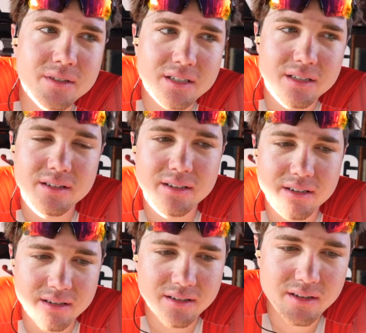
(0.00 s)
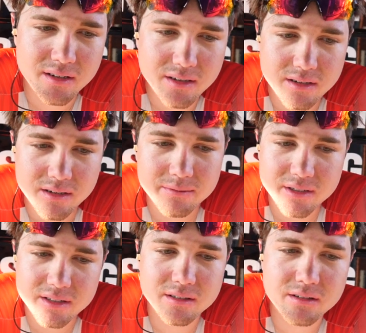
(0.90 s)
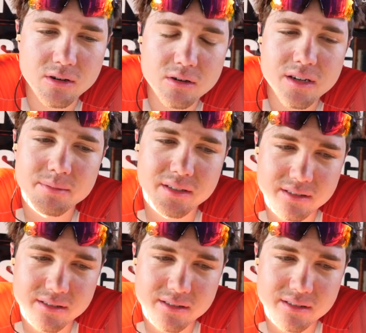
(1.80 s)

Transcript: habe ich, hatte, äh, hab ich Glück gehabt,